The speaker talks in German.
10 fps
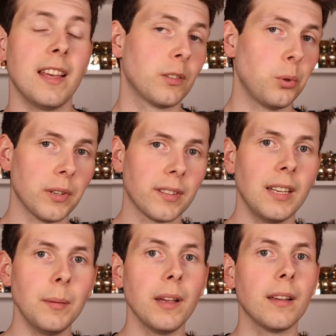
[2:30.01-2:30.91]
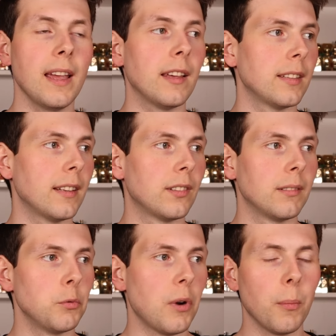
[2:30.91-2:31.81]
Er ist kurzlebig, er ist
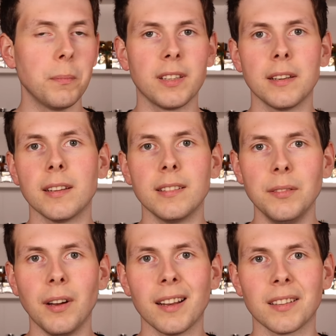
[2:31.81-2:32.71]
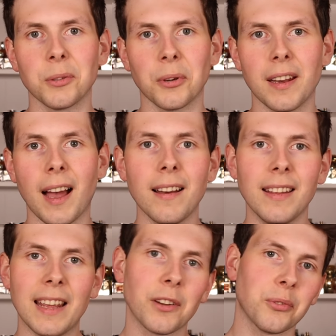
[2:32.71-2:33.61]
jetzt überhaupt nicht intensiver als das Originale,
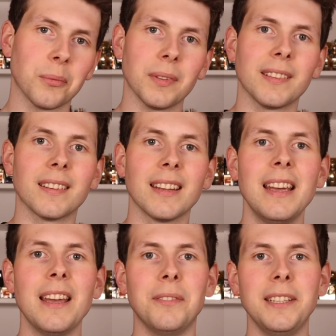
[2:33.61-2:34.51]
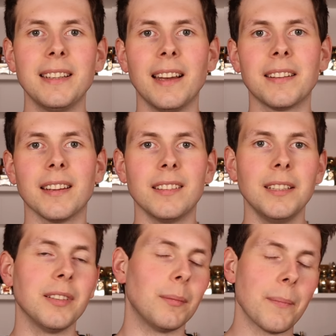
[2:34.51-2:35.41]
eher schon ein bisschen weniger
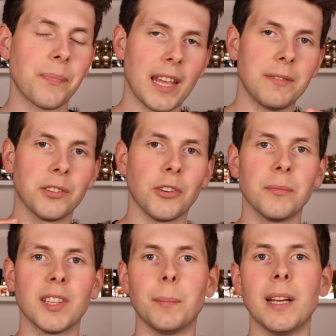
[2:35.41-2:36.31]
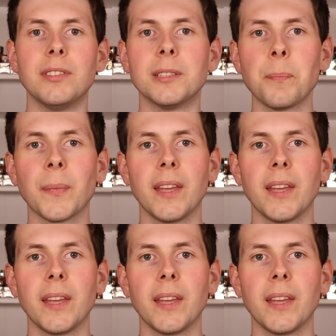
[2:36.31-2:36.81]
intensiv, aber etwa so auf demselben Level.